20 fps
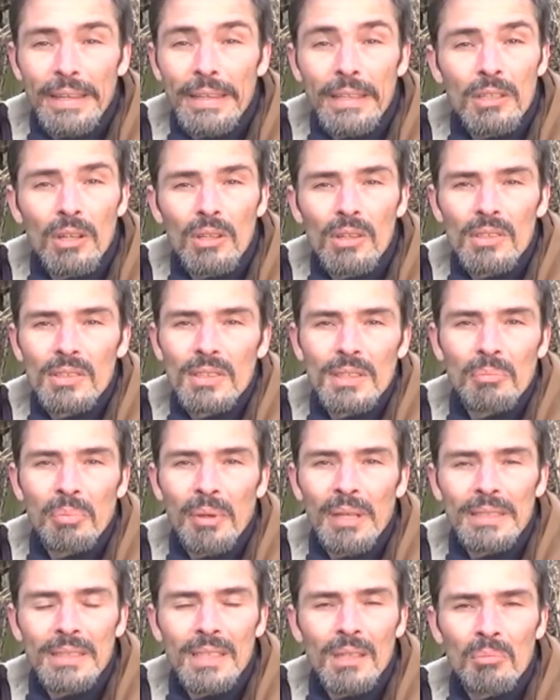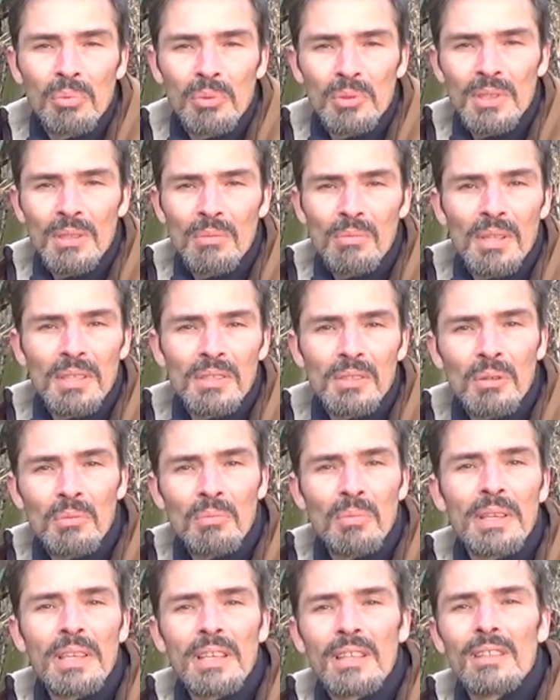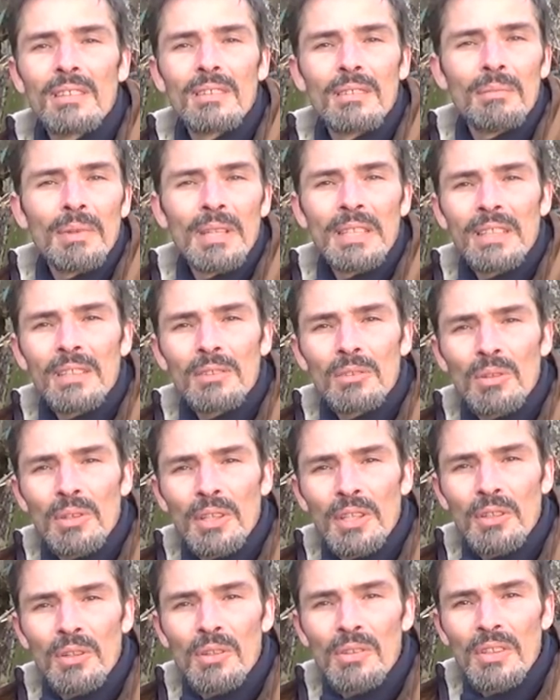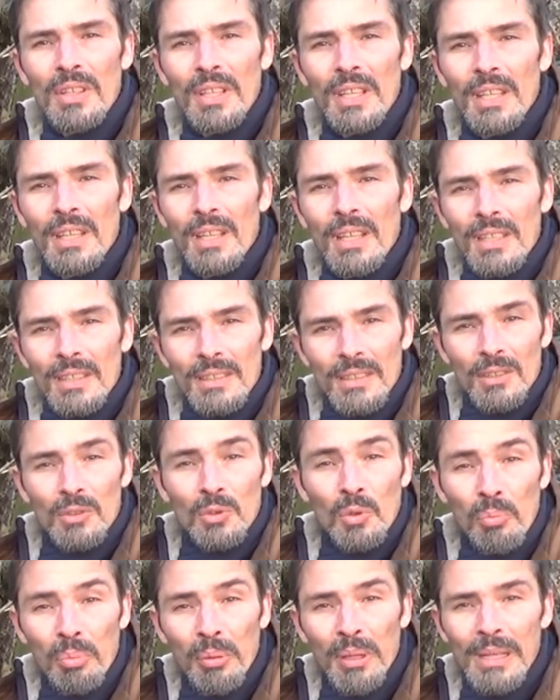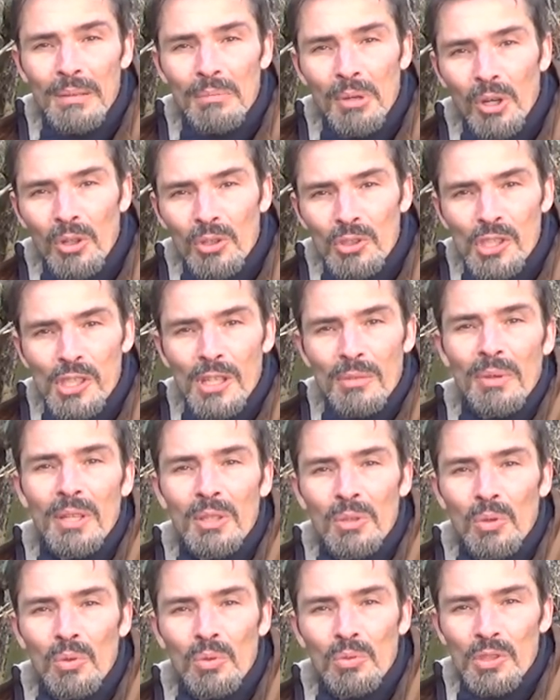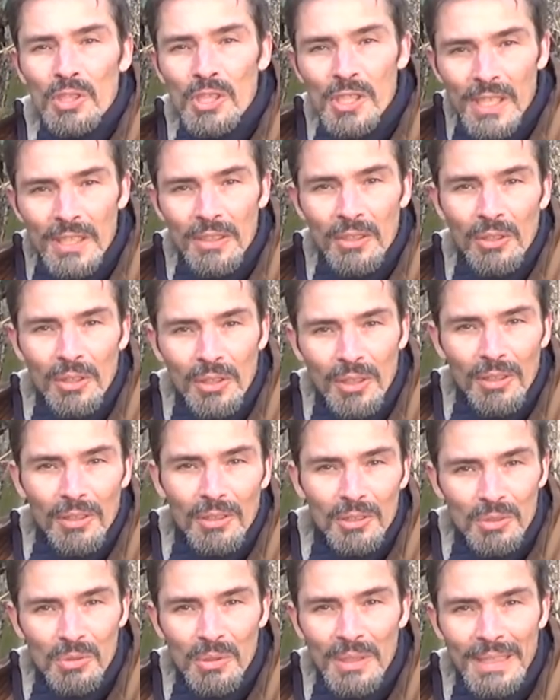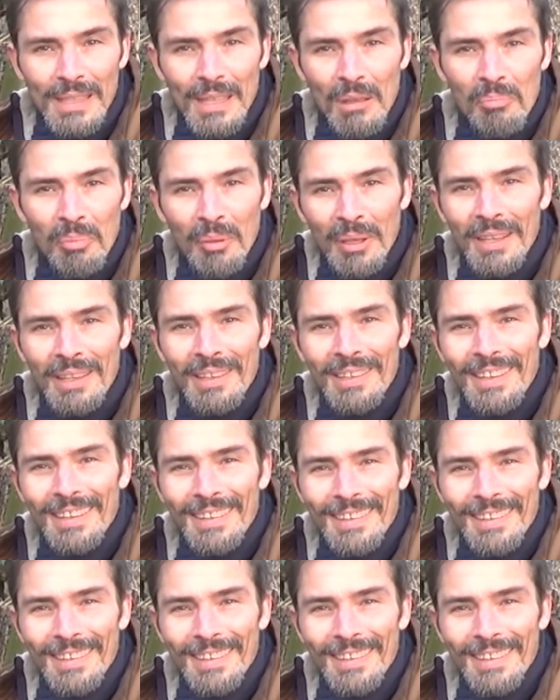récolte, c'est presque impossible. La seule manière de le récolter, c'est de couper les branches, les mettre au congélateur, ensuite taper,